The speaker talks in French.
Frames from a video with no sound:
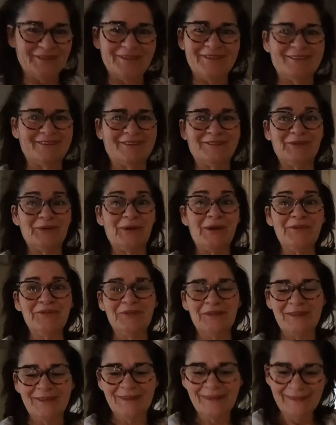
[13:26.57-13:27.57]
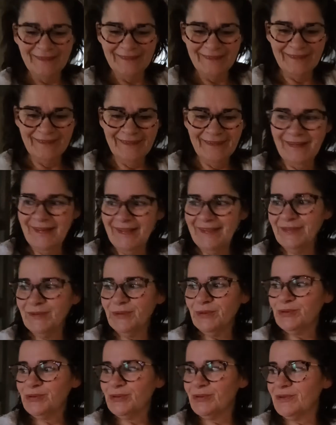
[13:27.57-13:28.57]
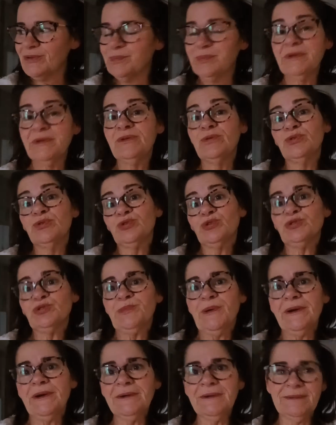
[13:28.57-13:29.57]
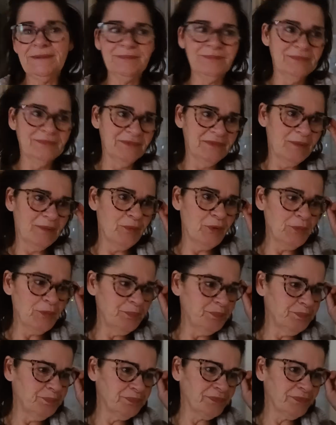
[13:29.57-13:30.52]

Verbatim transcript: je suis ravie. Donc, puis il ne change pas, évidemment.